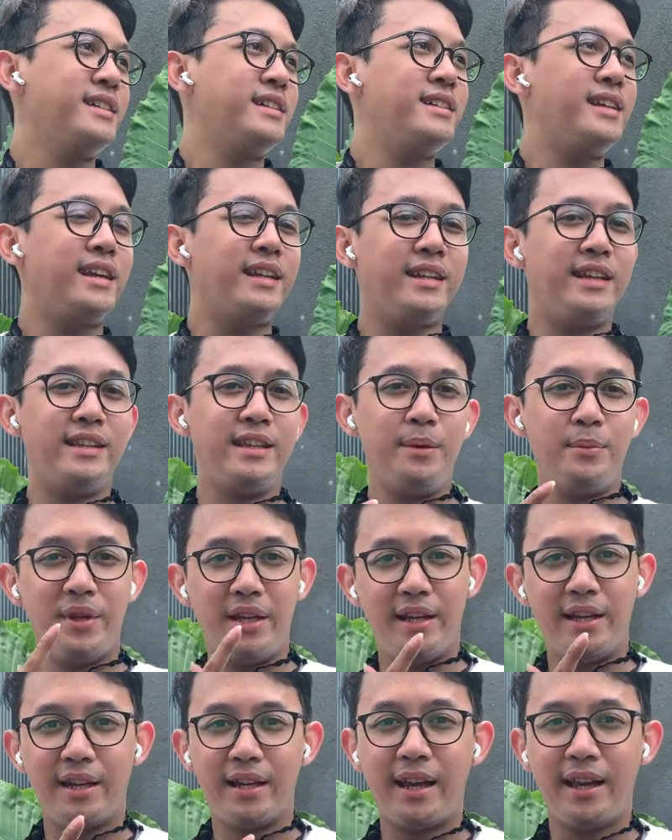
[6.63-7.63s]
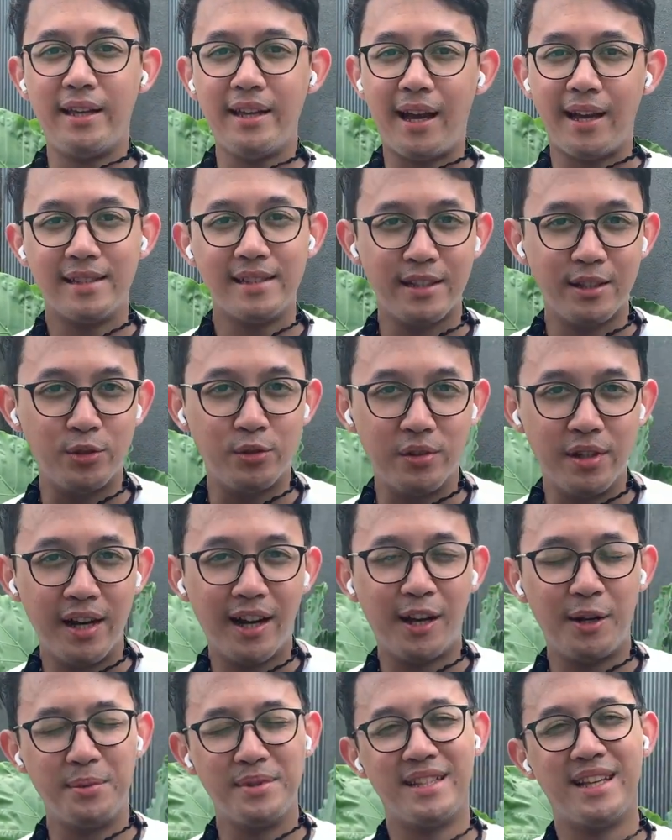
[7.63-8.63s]
dan kita mikir kayaknya asik juga
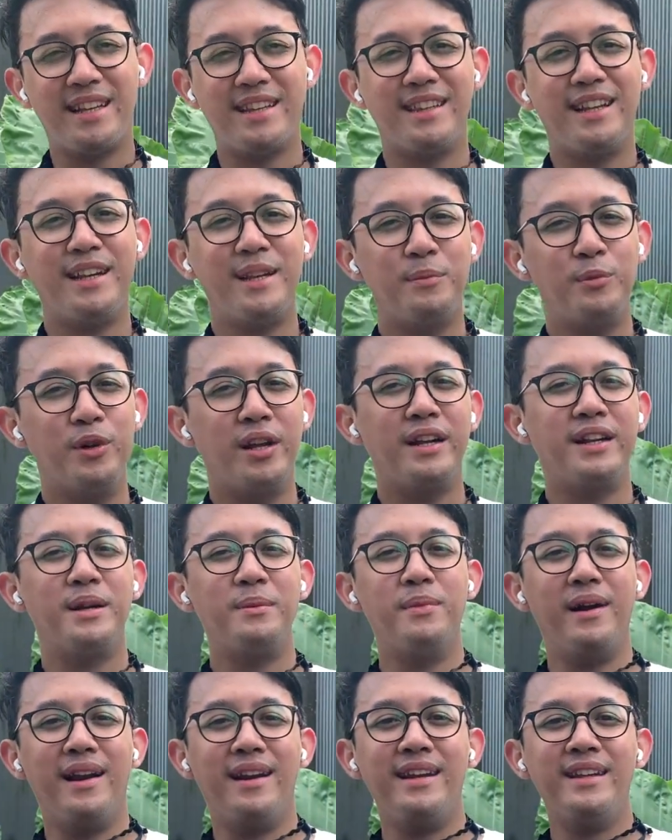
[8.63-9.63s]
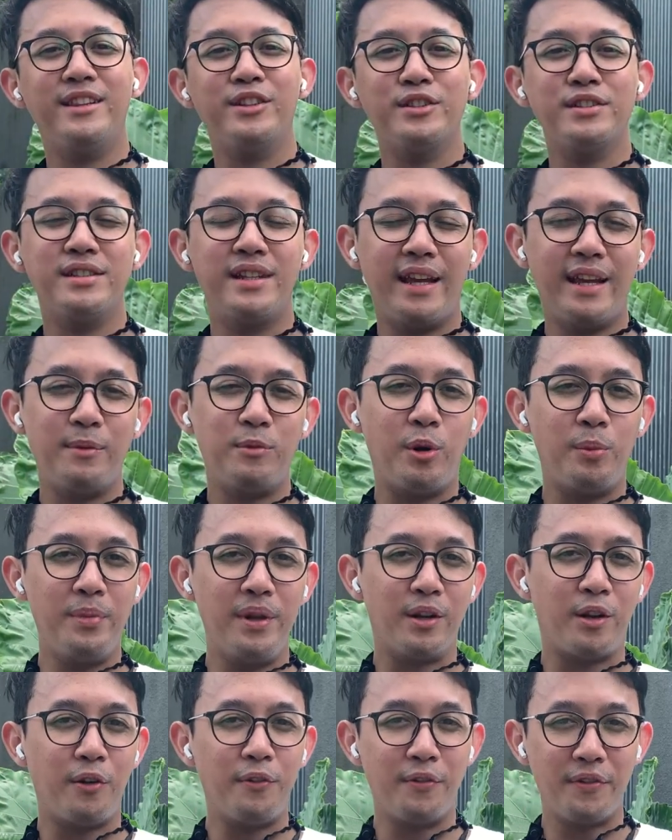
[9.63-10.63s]
kalau misalnya kita liburan ke Bali terus naik
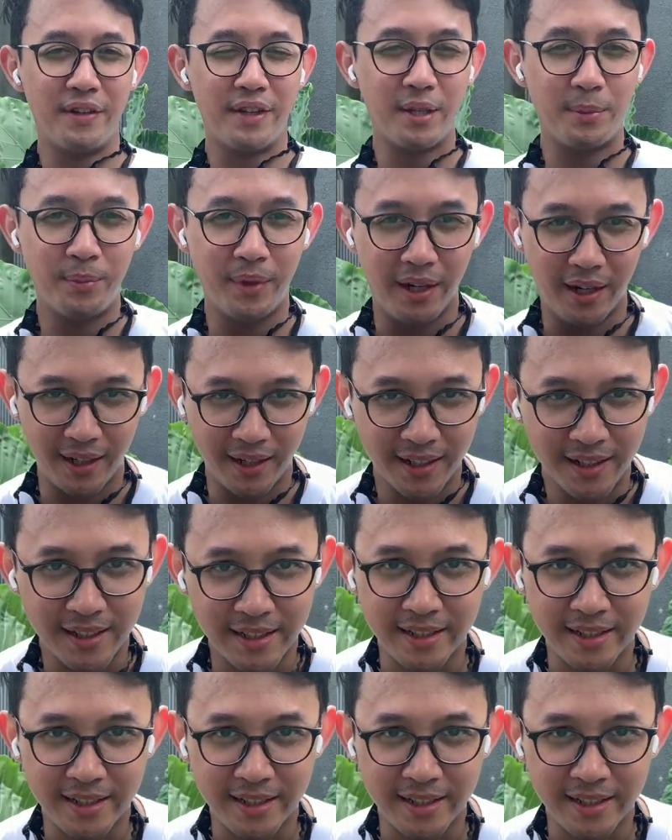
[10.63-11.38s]
mobil convertible.